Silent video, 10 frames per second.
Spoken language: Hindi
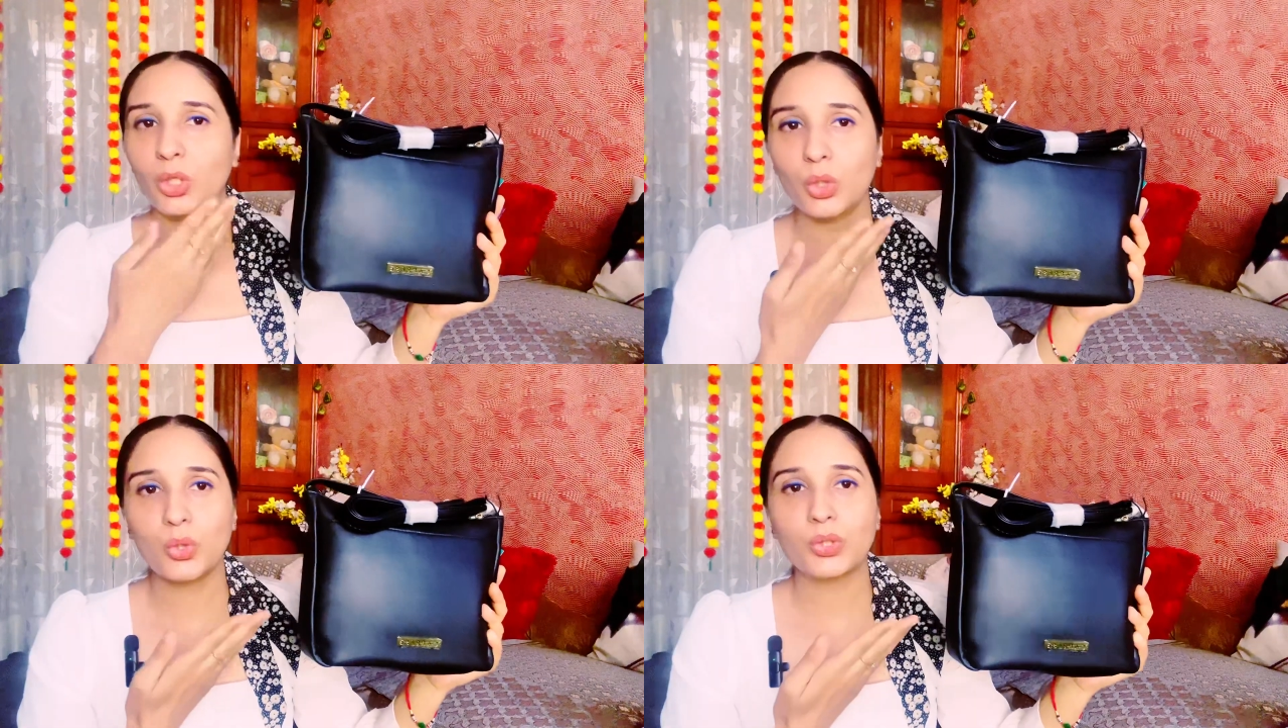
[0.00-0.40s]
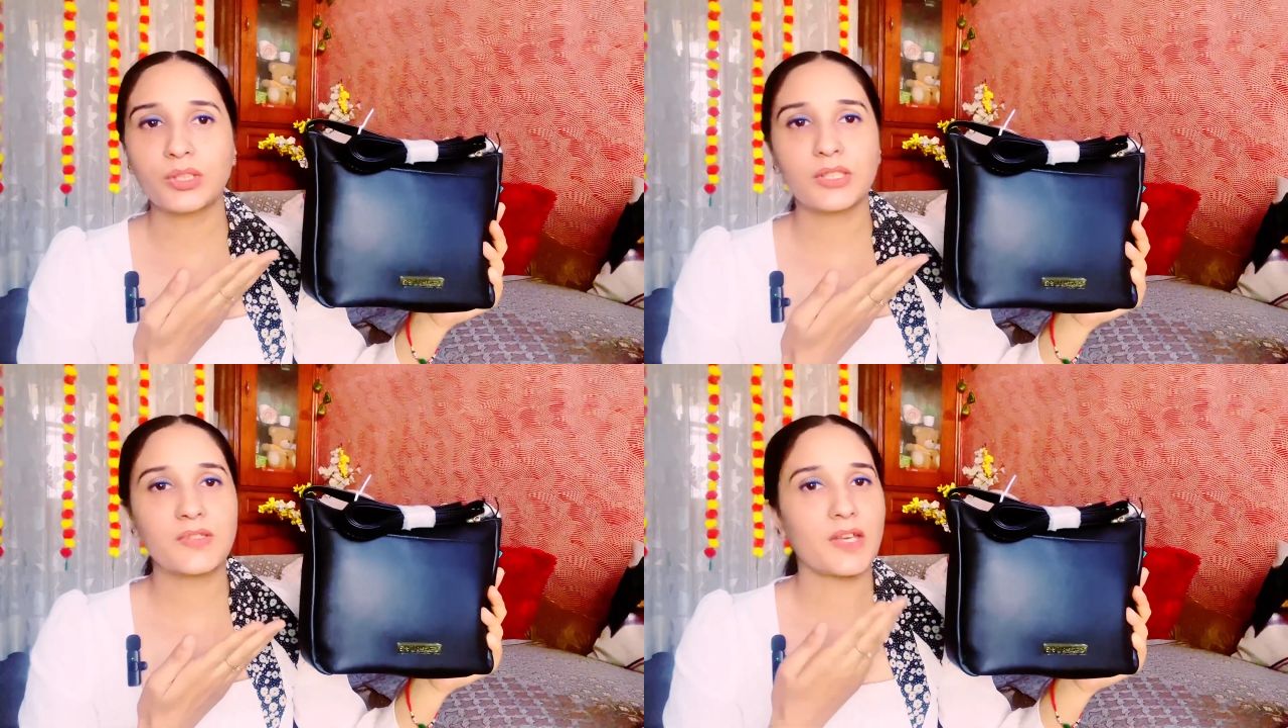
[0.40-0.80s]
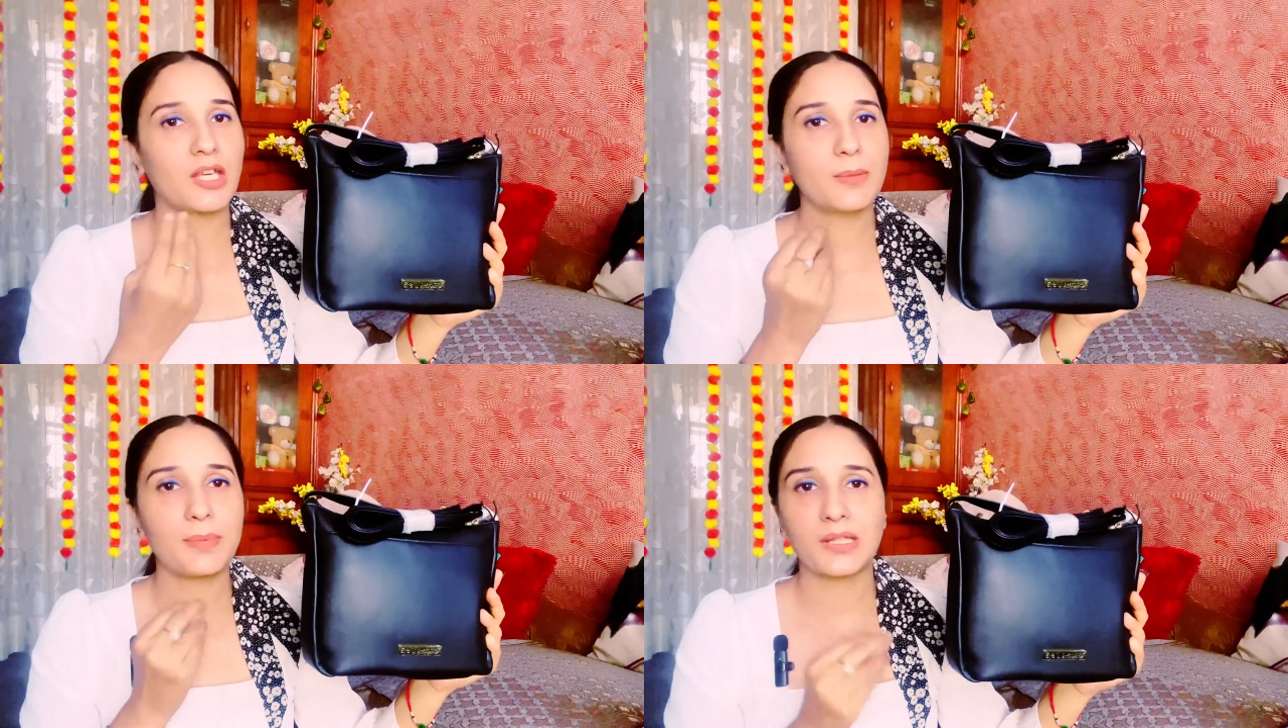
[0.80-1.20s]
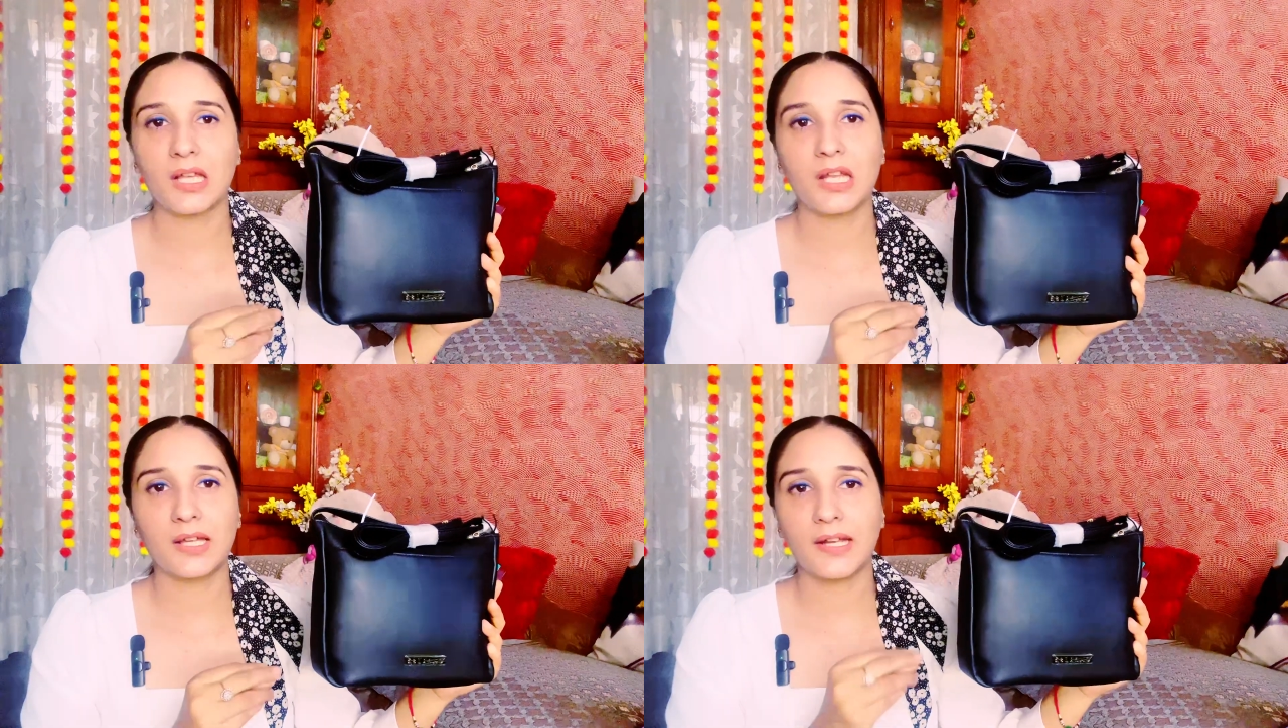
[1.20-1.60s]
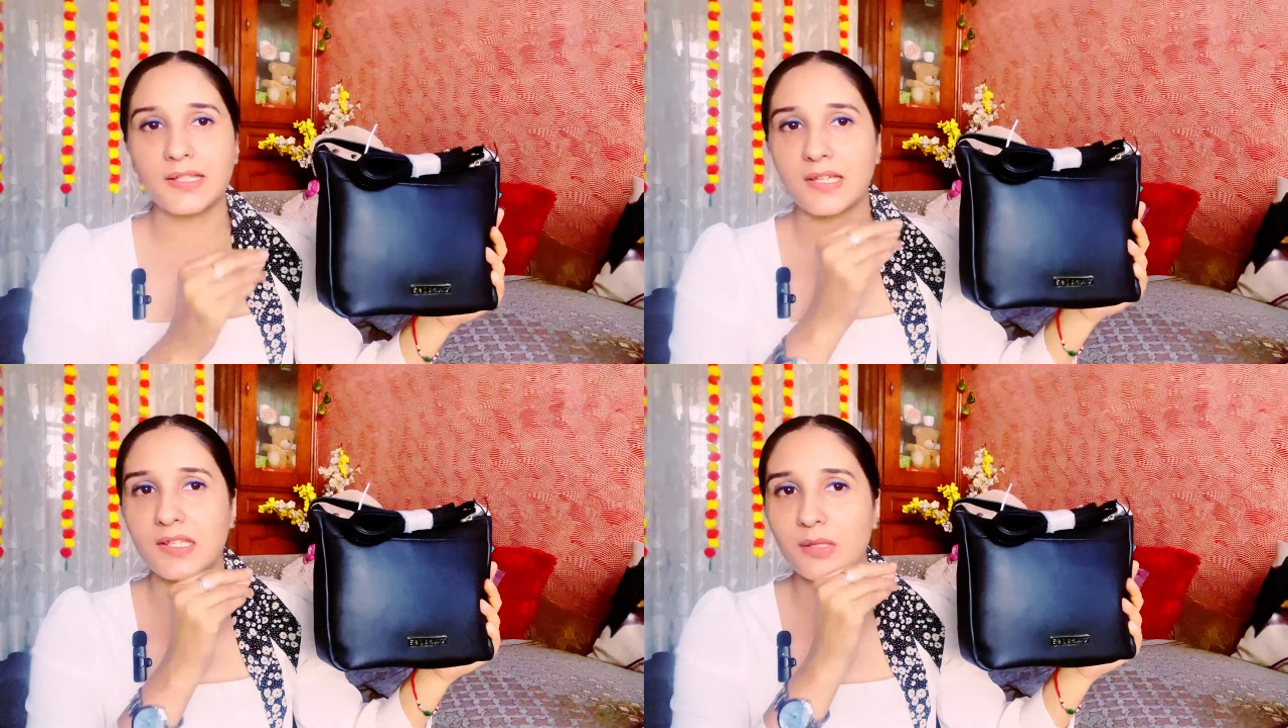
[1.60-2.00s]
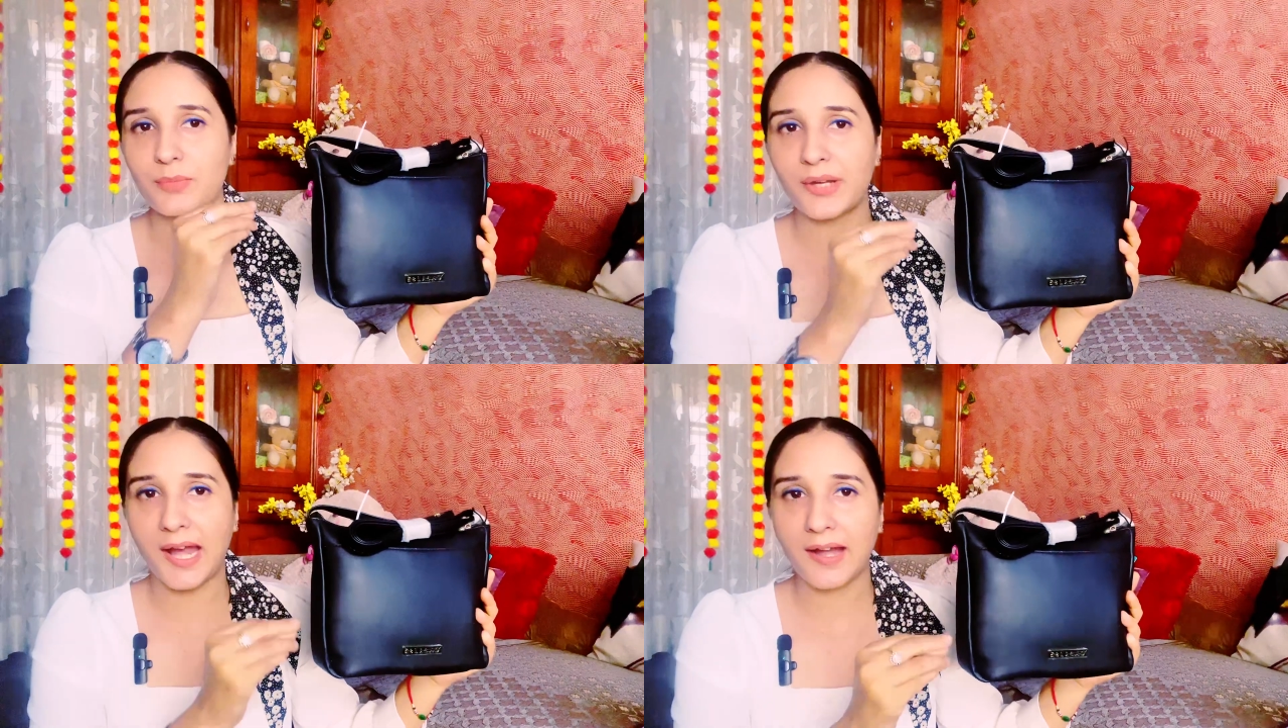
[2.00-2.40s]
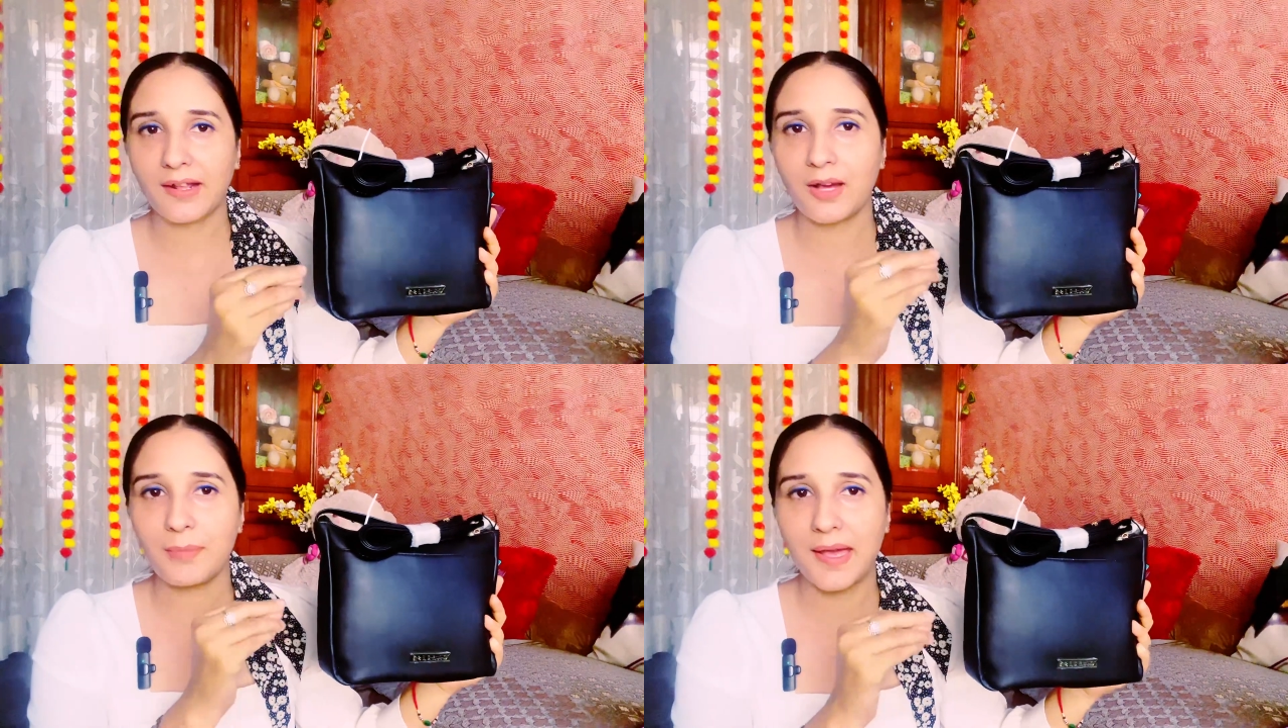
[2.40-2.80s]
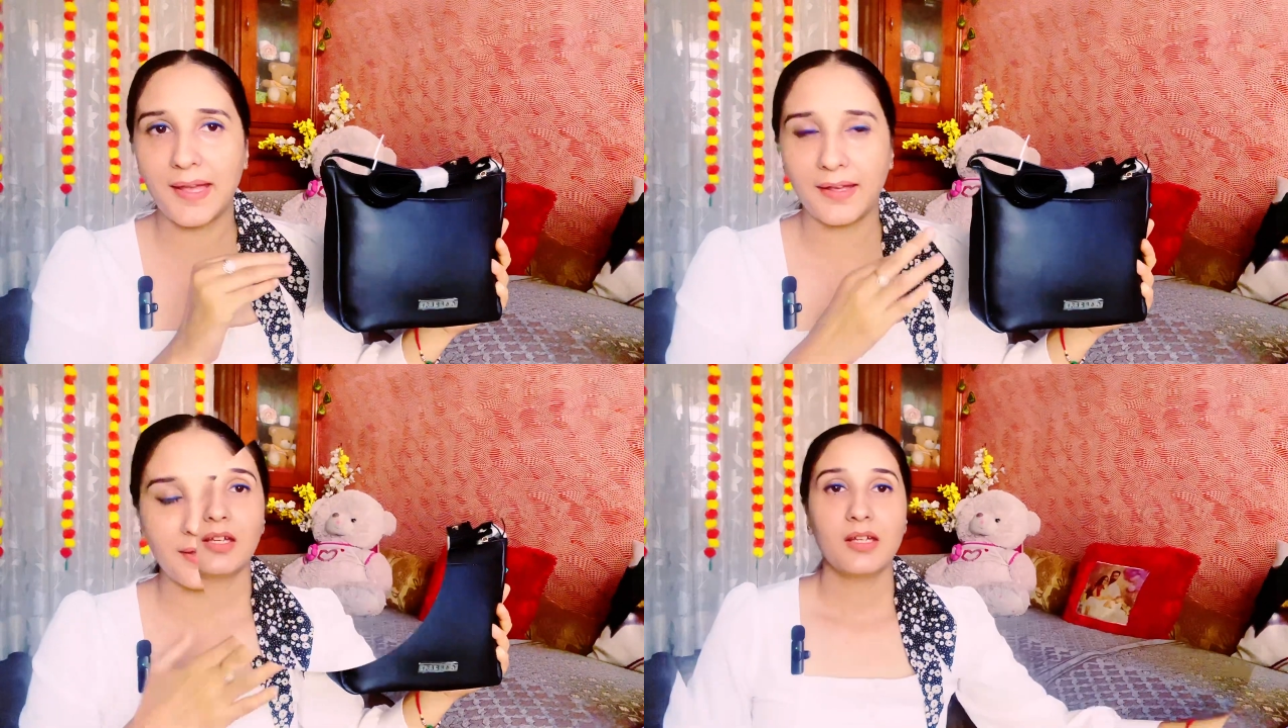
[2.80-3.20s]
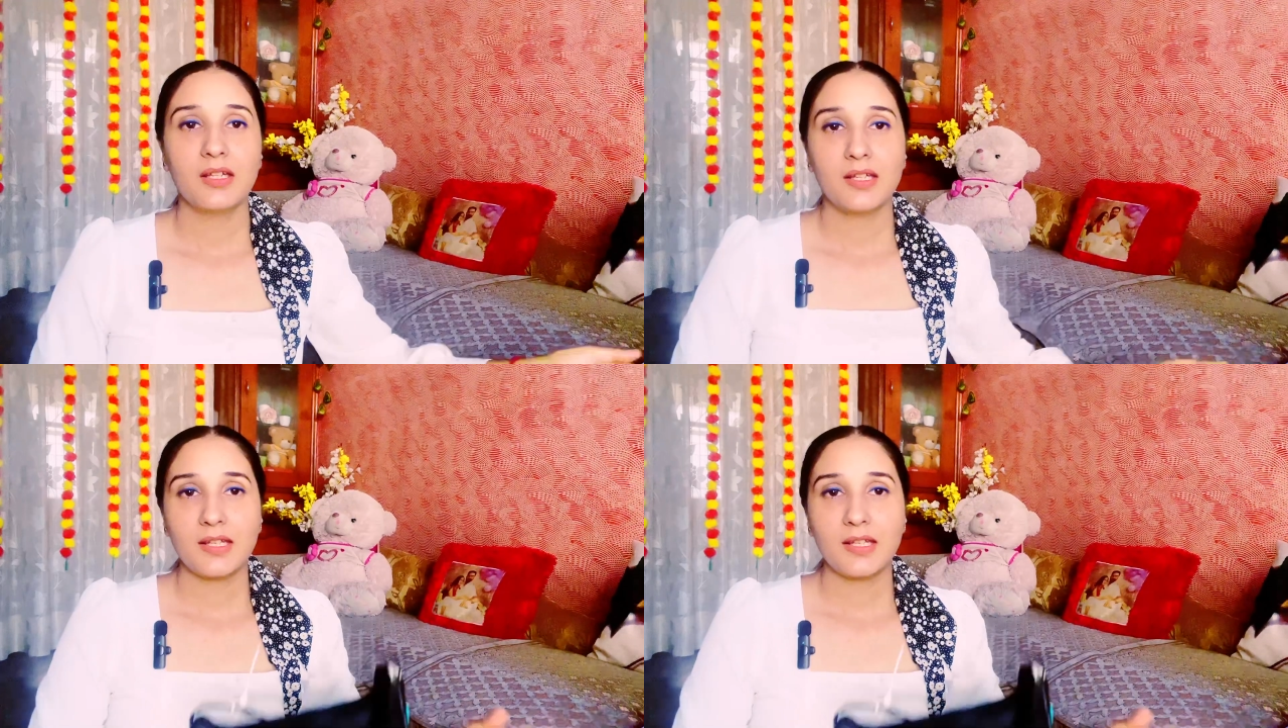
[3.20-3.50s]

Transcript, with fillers: लुक से ही पता लग रहा है ये किसी ब्रांड का बैग है